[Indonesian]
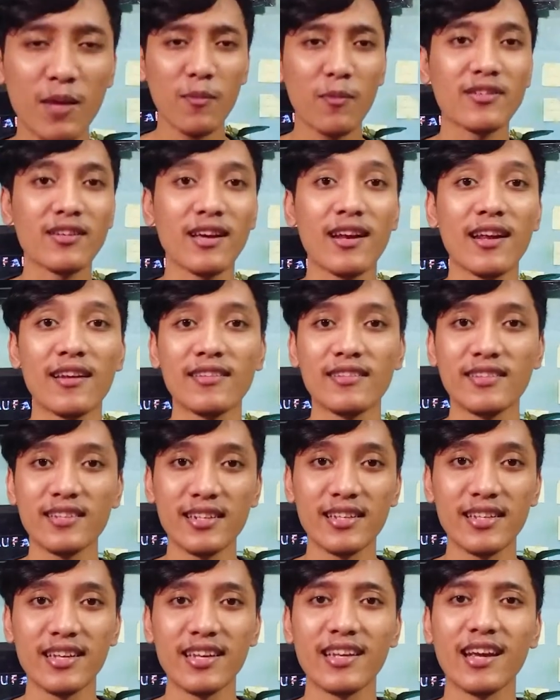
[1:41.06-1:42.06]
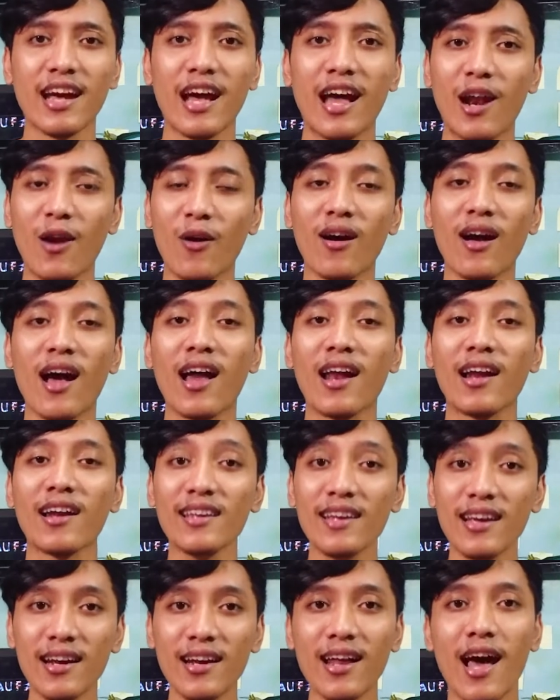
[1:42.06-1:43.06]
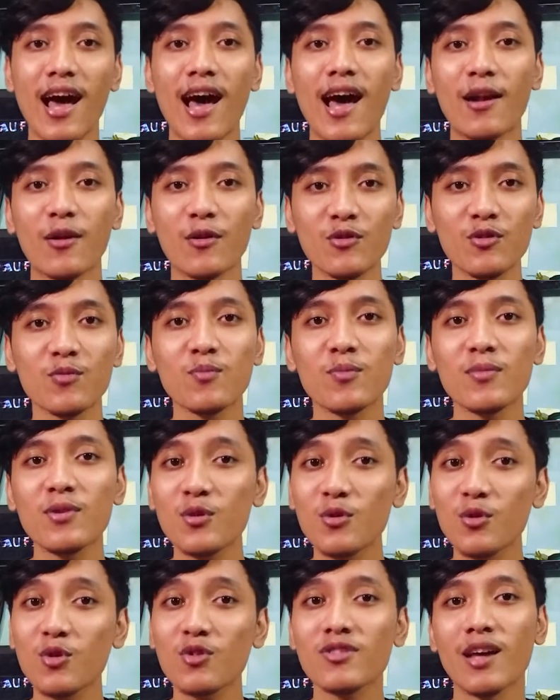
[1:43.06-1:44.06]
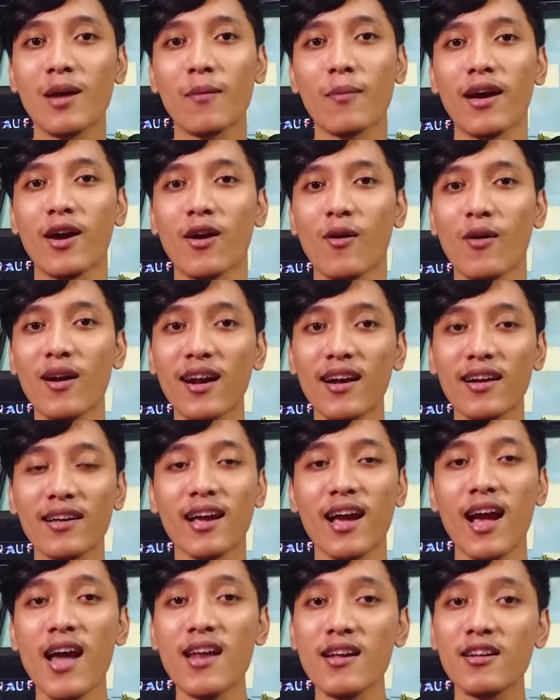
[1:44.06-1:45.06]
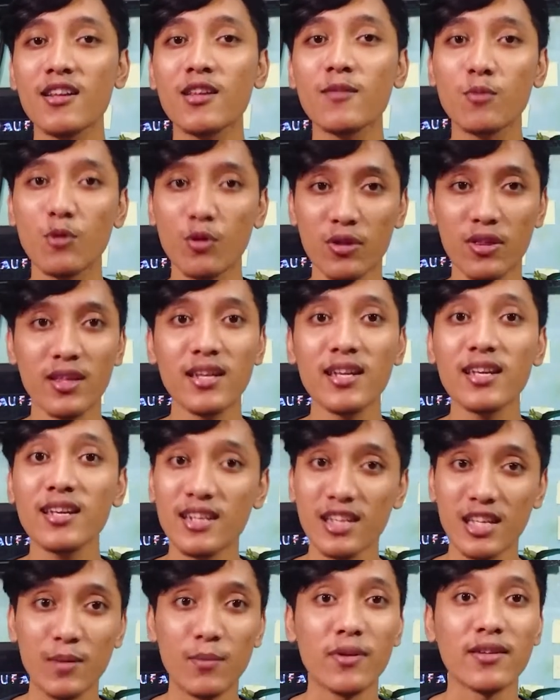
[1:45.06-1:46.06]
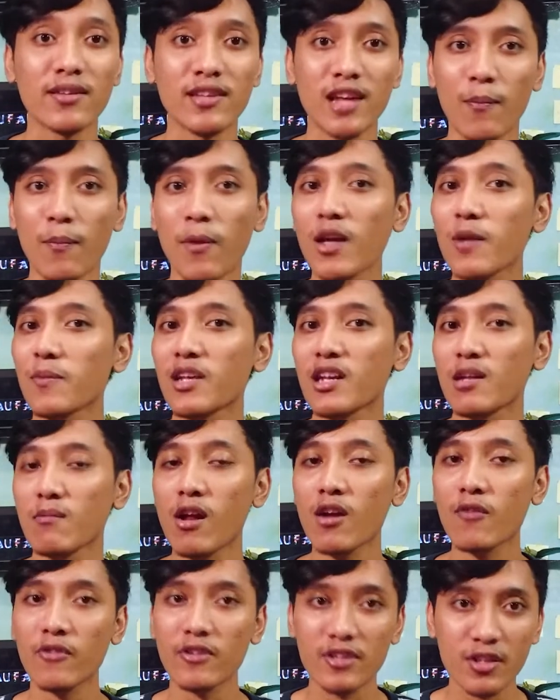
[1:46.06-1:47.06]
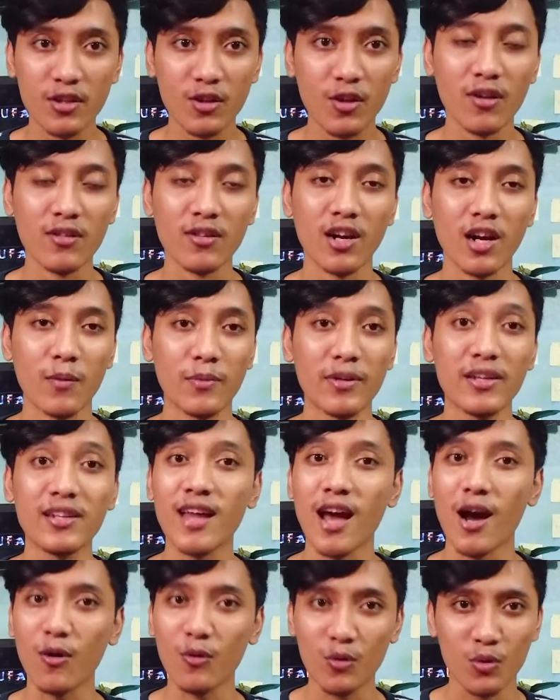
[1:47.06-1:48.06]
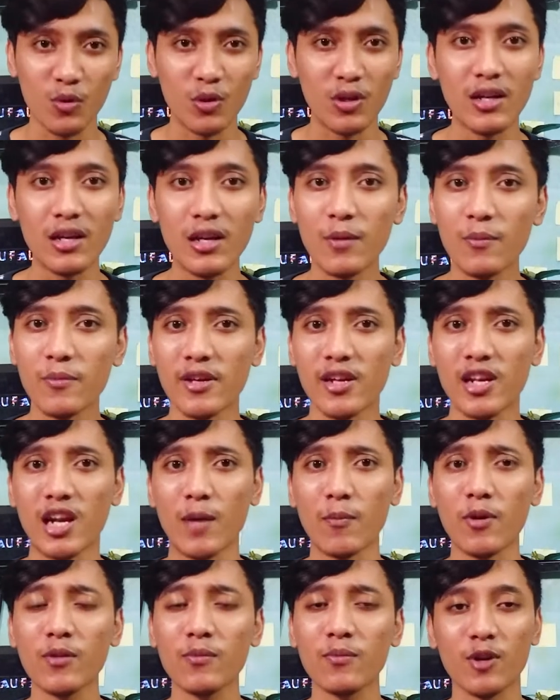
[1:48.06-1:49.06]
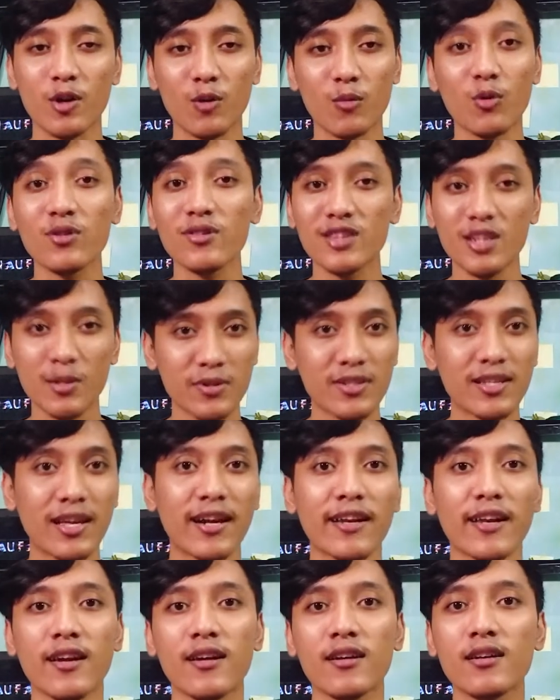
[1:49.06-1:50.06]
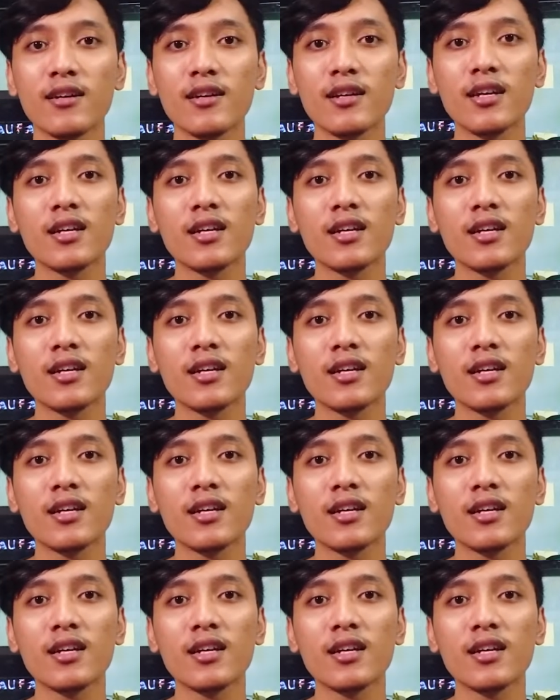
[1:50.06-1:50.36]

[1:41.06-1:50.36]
kalian bisa lihat di sini kalau kalian harus menunggu sampai orang yang ada di booth ini mencapai minimal visitor terlebih dahulu biar dapat promo terbesarnya.